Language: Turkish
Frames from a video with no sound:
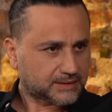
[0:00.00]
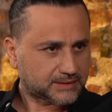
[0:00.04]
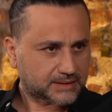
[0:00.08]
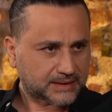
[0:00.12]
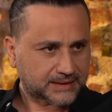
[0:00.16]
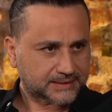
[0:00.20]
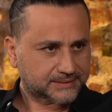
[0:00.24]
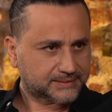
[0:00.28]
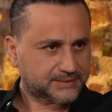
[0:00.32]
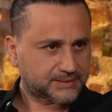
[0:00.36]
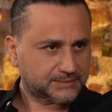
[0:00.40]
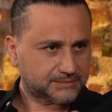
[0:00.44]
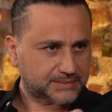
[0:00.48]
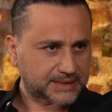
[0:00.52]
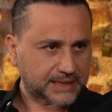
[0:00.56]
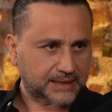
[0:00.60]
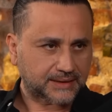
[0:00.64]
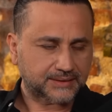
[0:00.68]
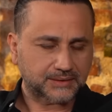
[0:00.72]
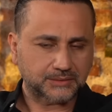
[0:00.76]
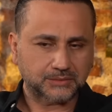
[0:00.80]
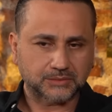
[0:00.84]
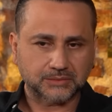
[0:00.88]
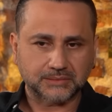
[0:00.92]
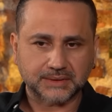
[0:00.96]
Attım
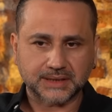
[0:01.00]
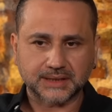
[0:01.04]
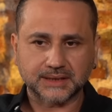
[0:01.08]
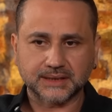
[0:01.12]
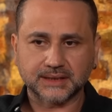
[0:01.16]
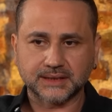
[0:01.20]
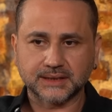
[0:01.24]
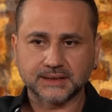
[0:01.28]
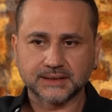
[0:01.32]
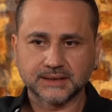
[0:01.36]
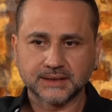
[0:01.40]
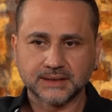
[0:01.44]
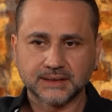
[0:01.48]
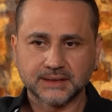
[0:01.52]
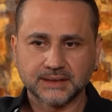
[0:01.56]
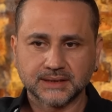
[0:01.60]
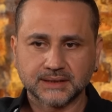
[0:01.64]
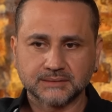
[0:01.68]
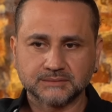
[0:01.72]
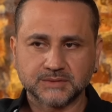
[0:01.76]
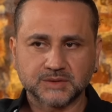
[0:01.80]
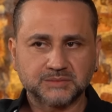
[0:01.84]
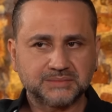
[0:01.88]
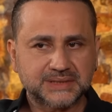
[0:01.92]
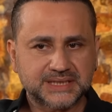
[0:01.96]
kendimi bayağı.
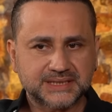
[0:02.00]
Bir,